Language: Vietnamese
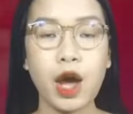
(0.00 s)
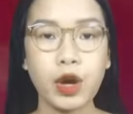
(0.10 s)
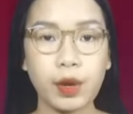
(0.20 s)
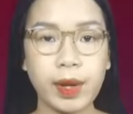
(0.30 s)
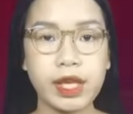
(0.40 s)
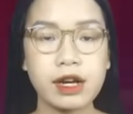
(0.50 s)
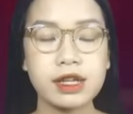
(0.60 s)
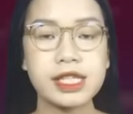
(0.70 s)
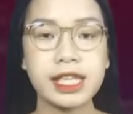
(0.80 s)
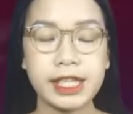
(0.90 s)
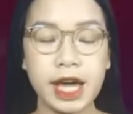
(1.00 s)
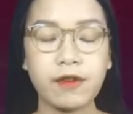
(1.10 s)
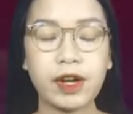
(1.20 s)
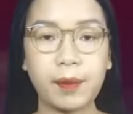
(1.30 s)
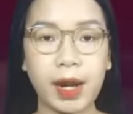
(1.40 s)
Còn bây giờ, xin chào
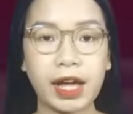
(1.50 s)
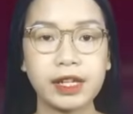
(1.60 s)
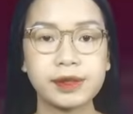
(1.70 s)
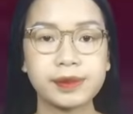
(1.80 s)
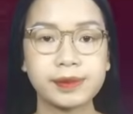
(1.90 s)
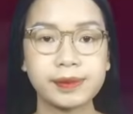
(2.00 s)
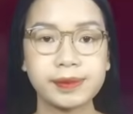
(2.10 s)
và gặp lại.